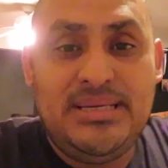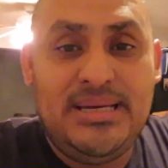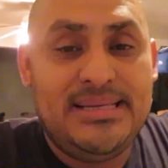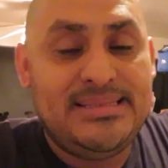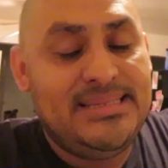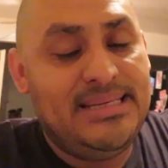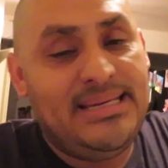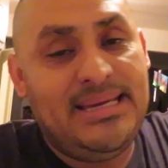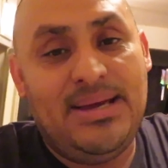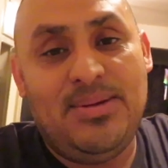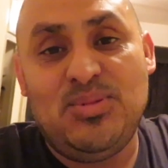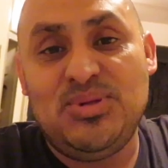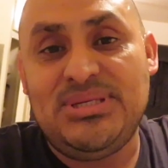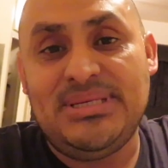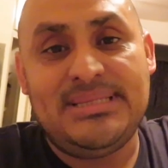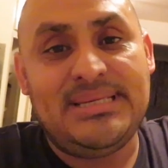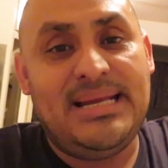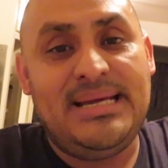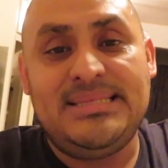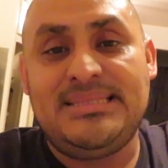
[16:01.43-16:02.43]
Así que
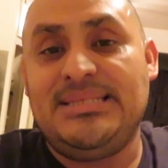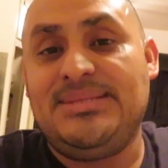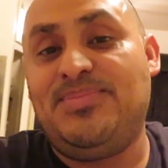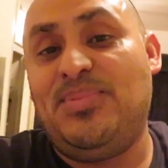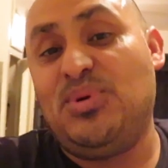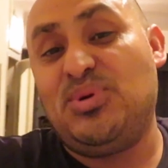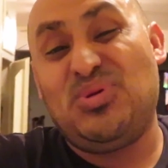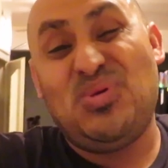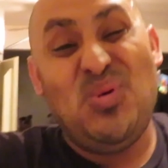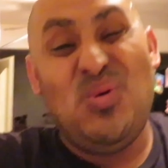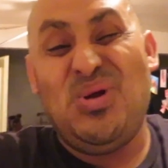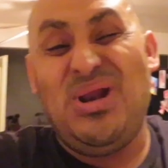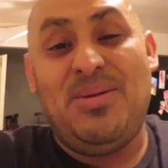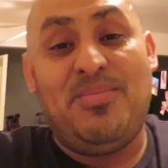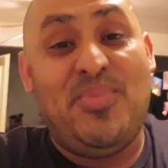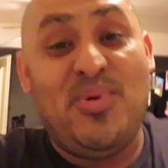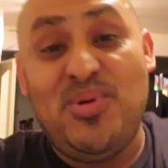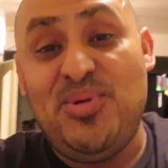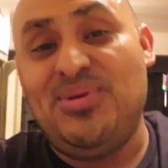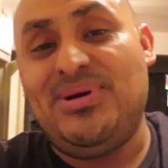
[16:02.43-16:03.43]
muchas gracias por todo el
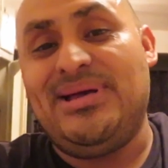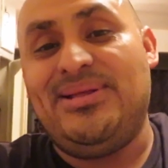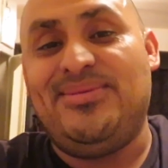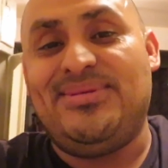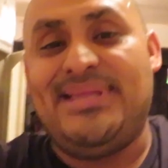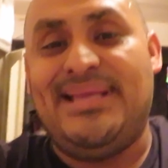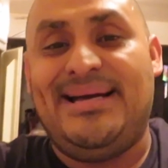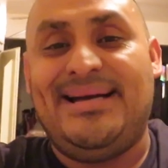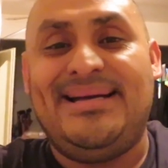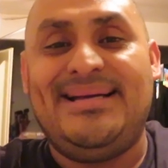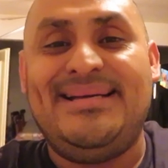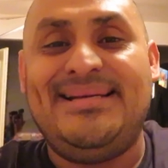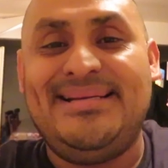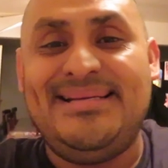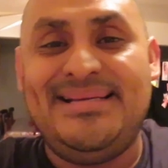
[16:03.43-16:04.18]
apoyo que nos dan.